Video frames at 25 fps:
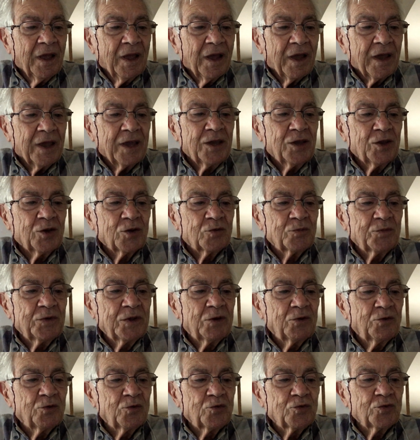E io mi
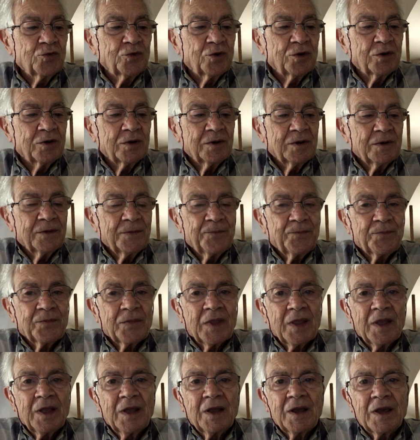illudo
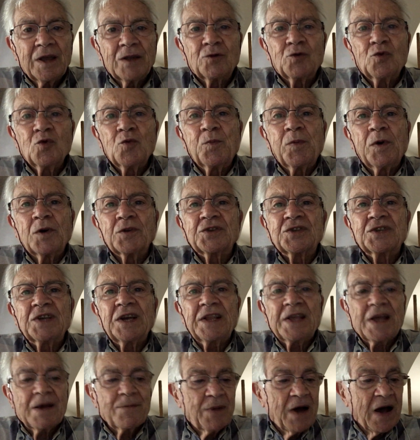che tu possa
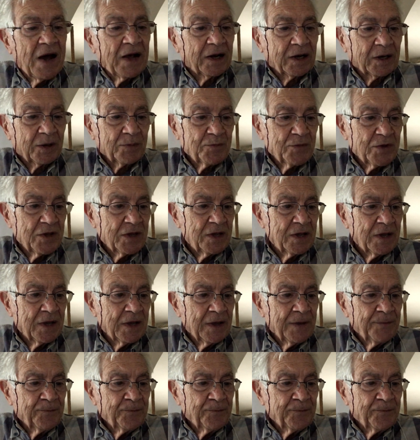riamarmi